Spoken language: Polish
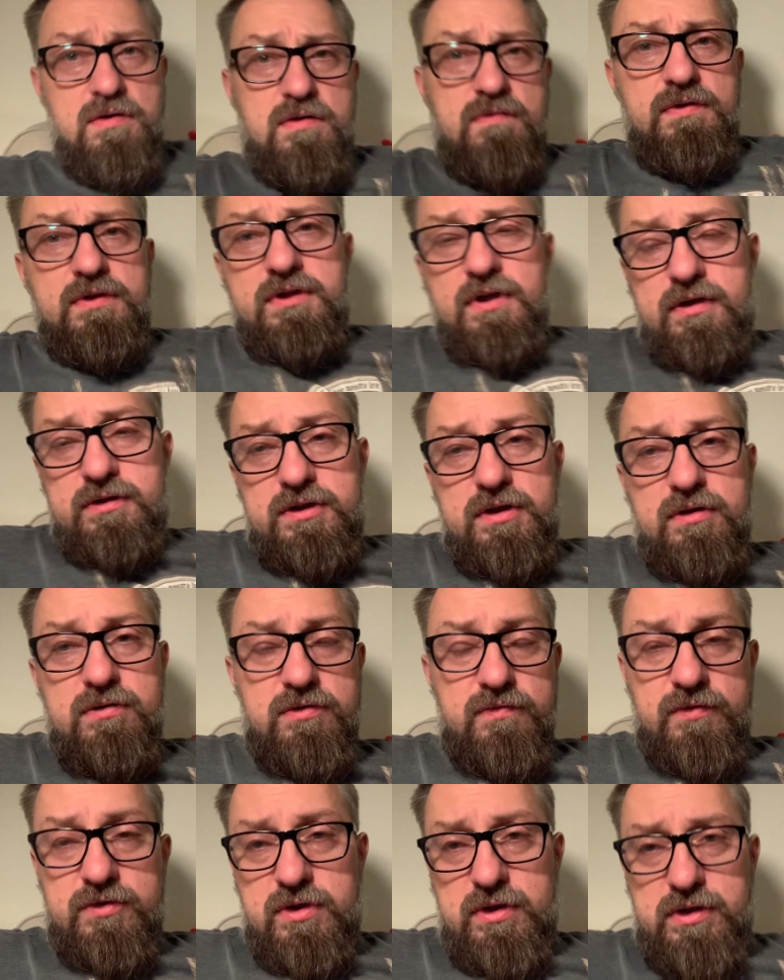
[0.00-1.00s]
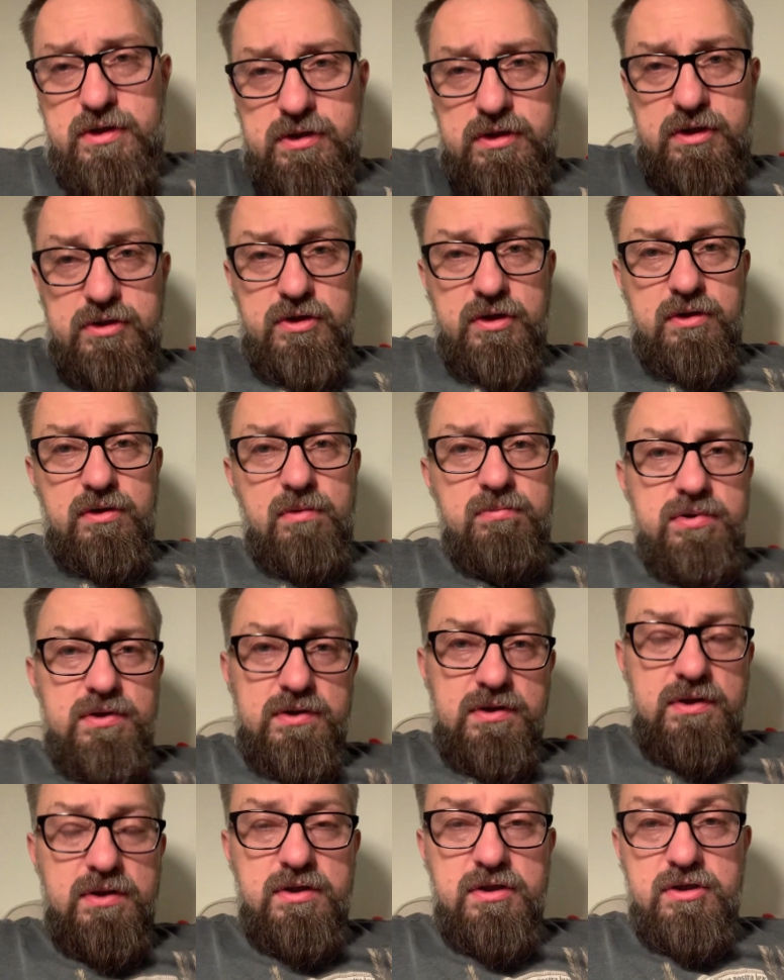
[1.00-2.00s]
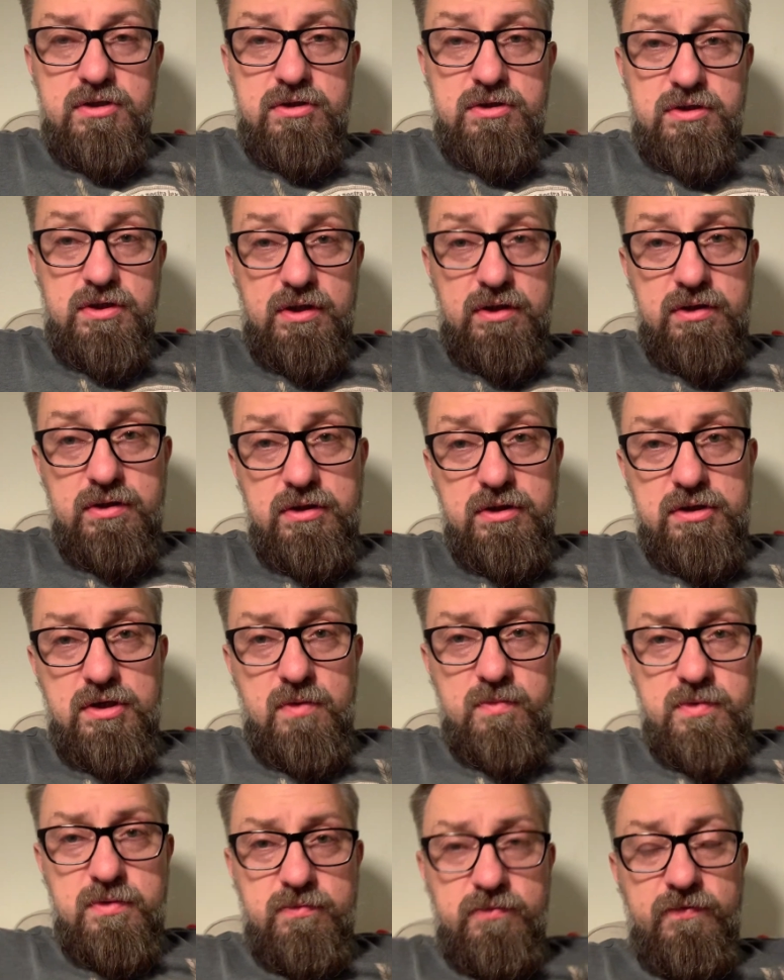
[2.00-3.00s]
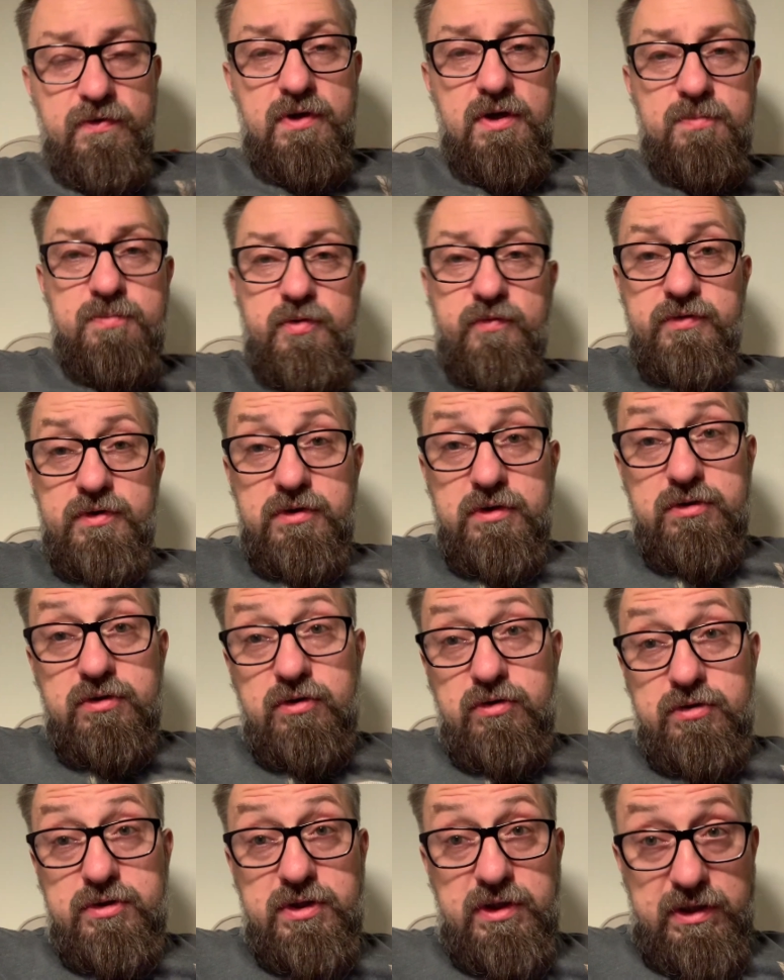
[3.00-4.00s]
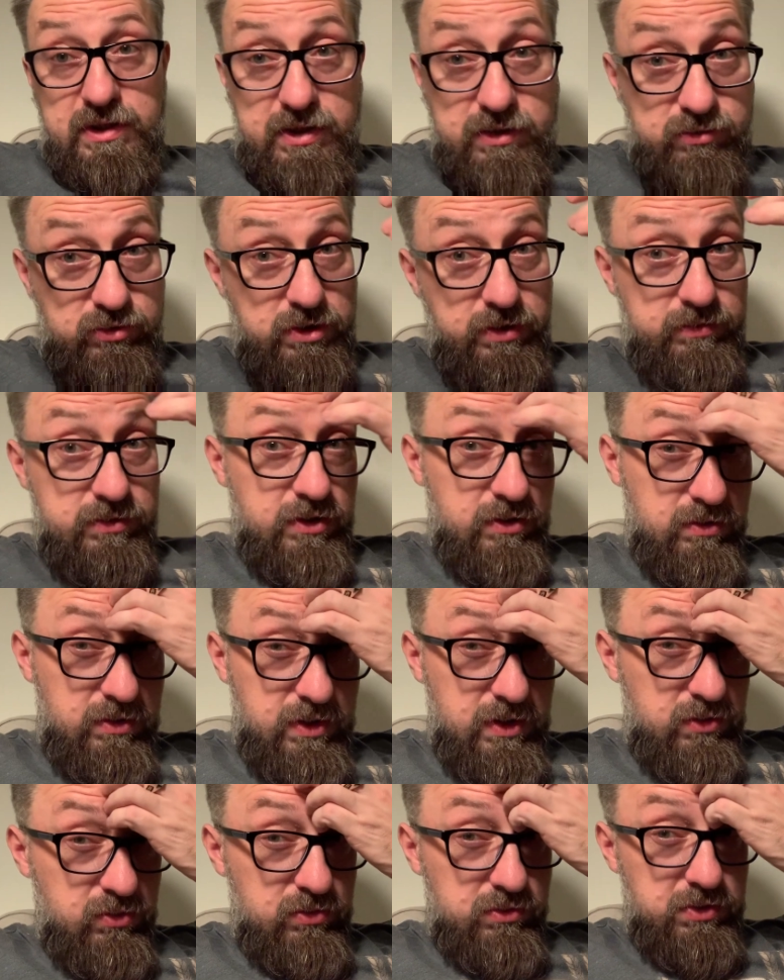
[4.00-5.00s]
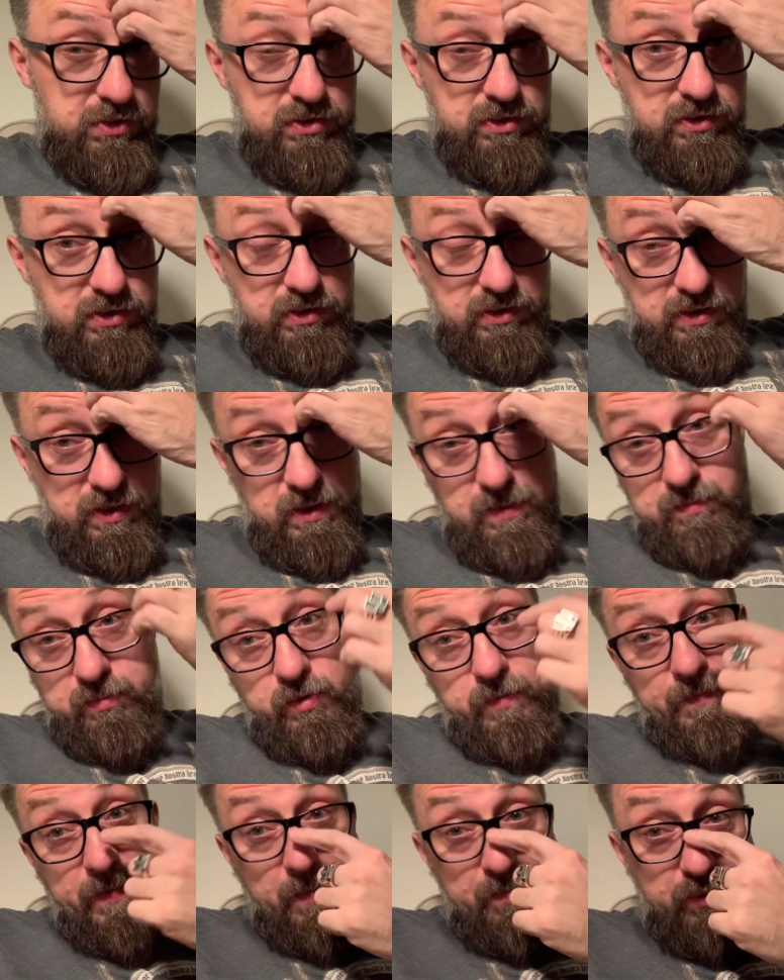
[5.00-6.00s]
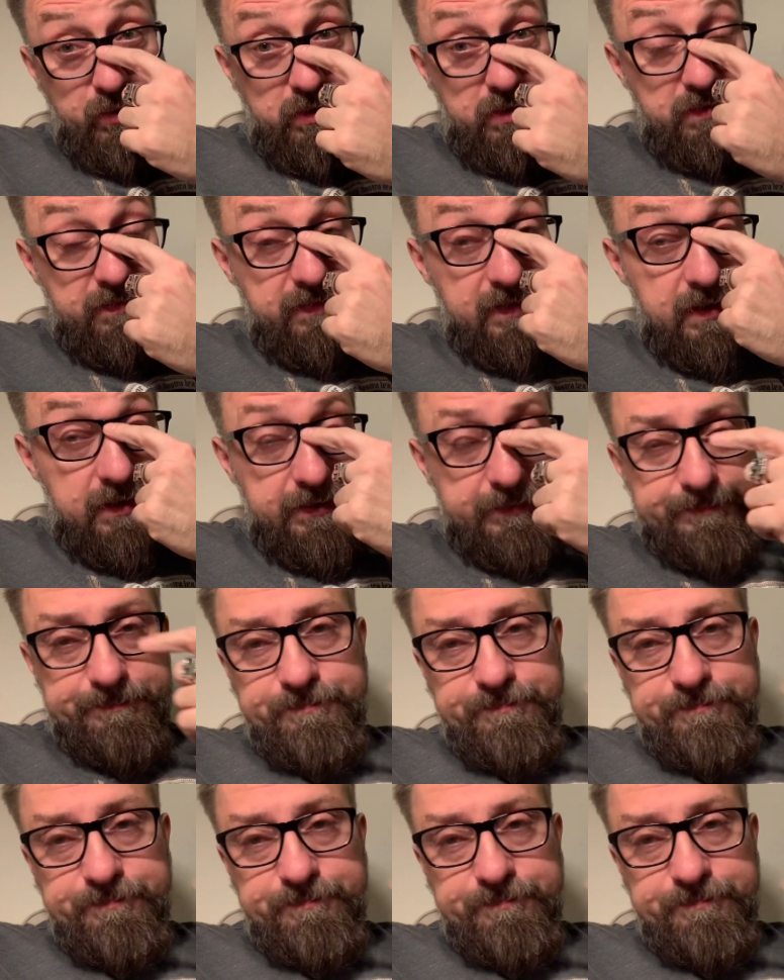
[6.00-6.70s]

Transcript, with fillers: Witajcie, rozważaniach na dzień dobry. Dzisiaj chciałbym chwilę powiedzieć o księgach deuterokanonicznych albo apokryfach.